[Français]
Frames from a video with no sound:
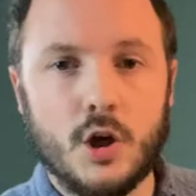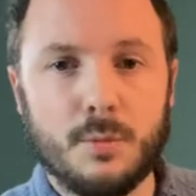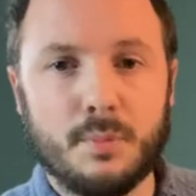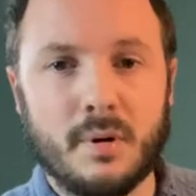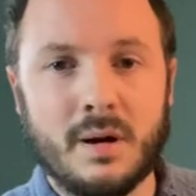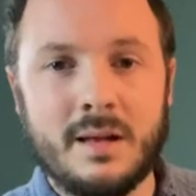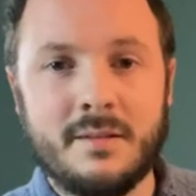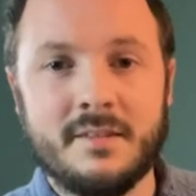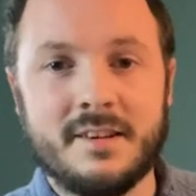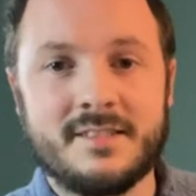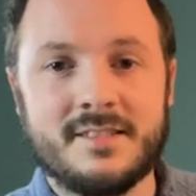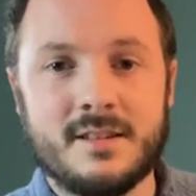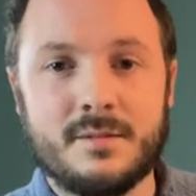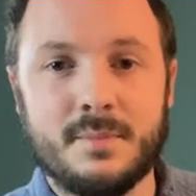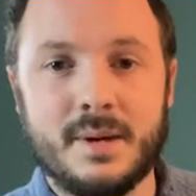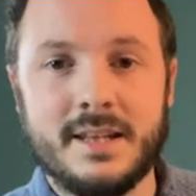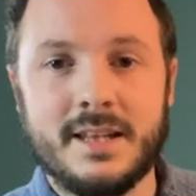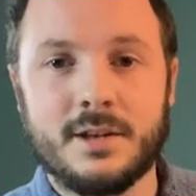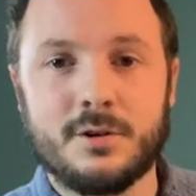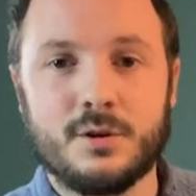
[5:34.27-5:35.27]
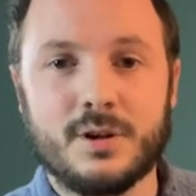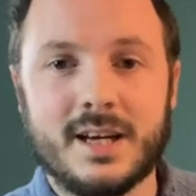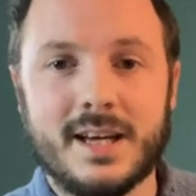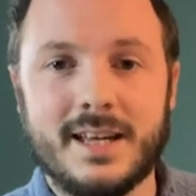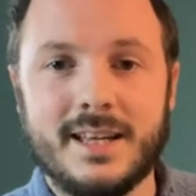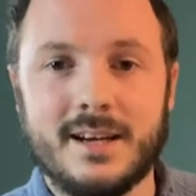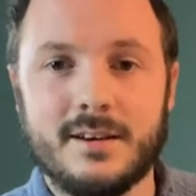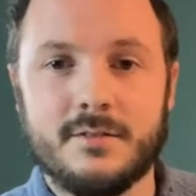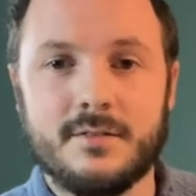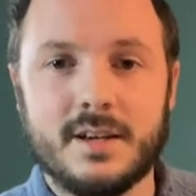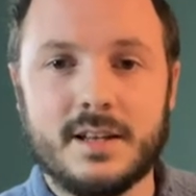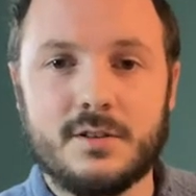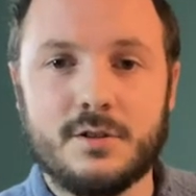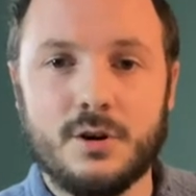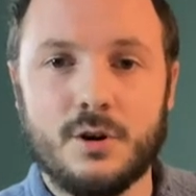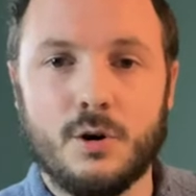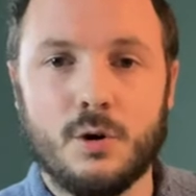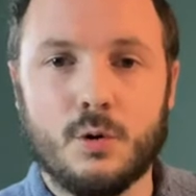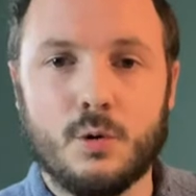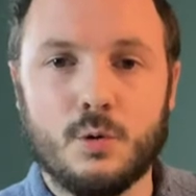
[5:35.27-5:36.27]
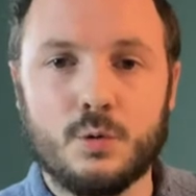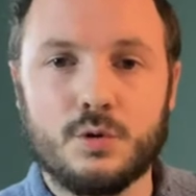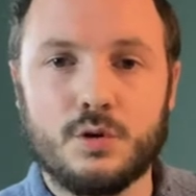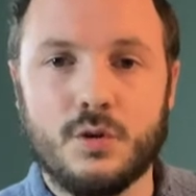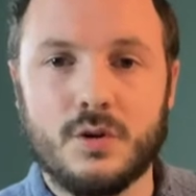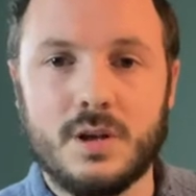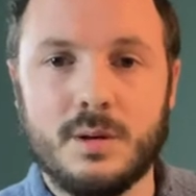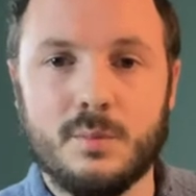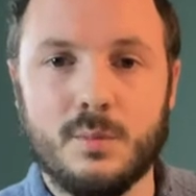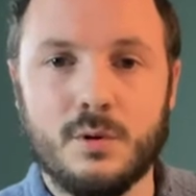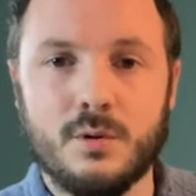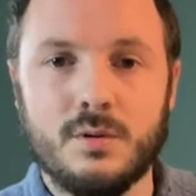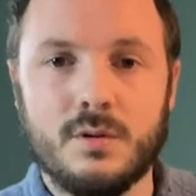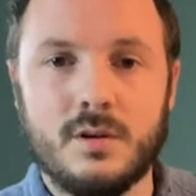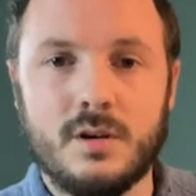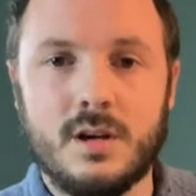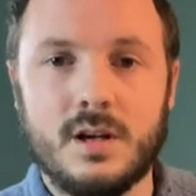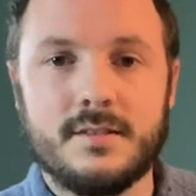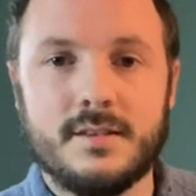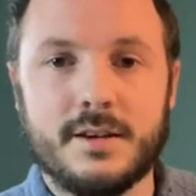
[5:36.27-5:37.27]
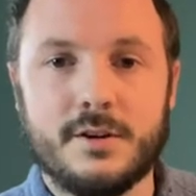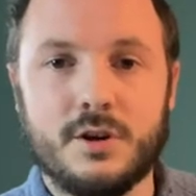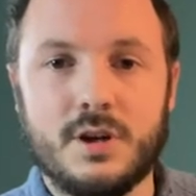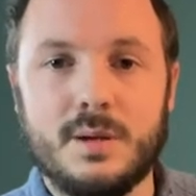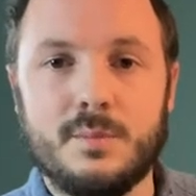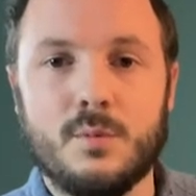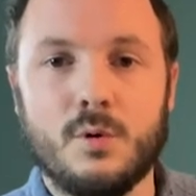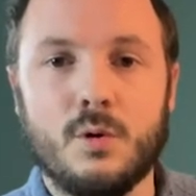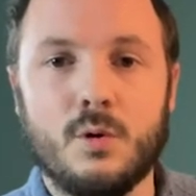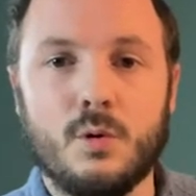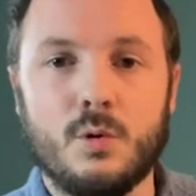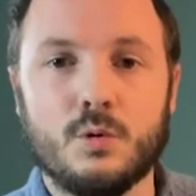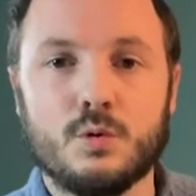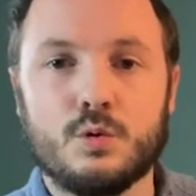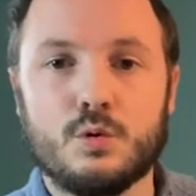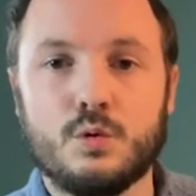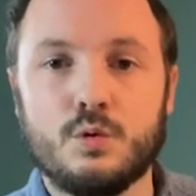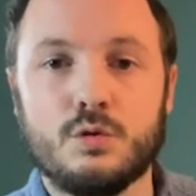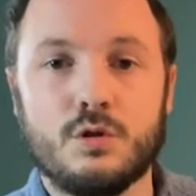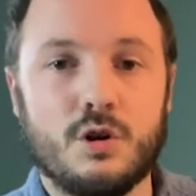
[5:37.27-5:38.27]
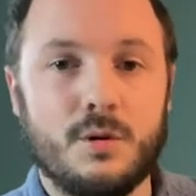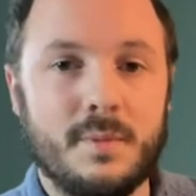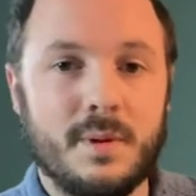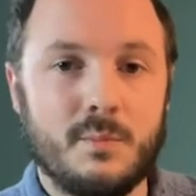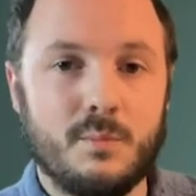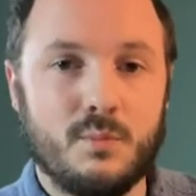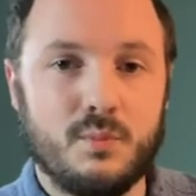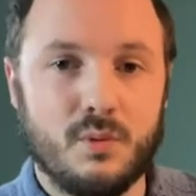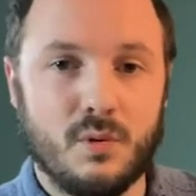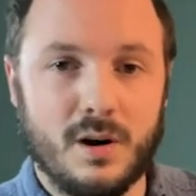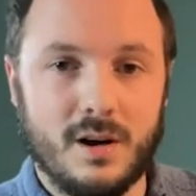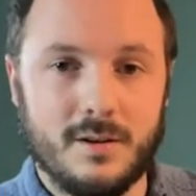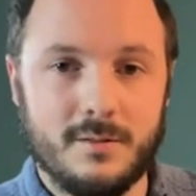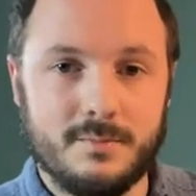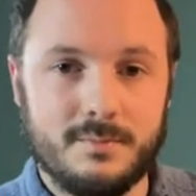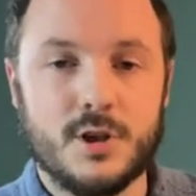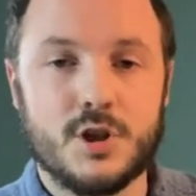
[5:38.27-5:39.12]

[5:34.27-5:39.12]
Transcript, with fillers: Le problème avec cette manière de créer un vecteur en comptant les mots, c'est que les mots ont tous le même poids.